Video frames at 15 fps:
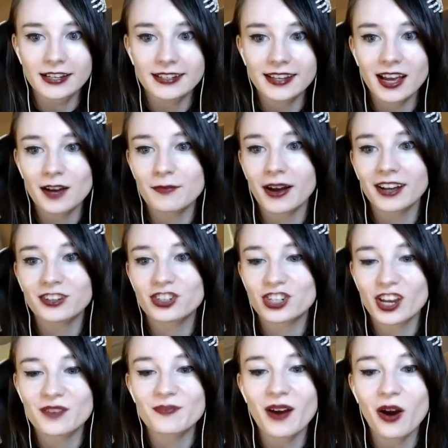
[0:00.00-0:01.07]
Der macht
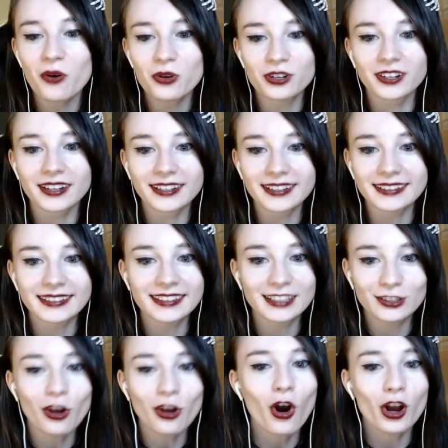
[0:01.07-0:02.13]
scheinbar auch eine
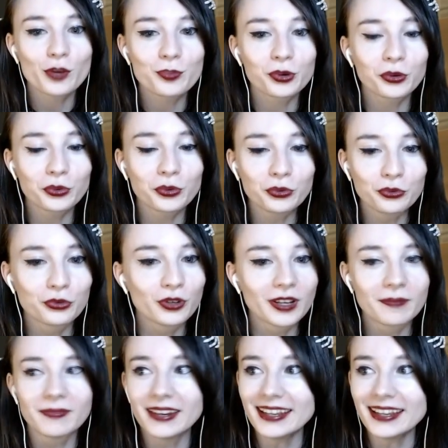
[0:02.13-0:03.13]
richtig tolle Prüfung im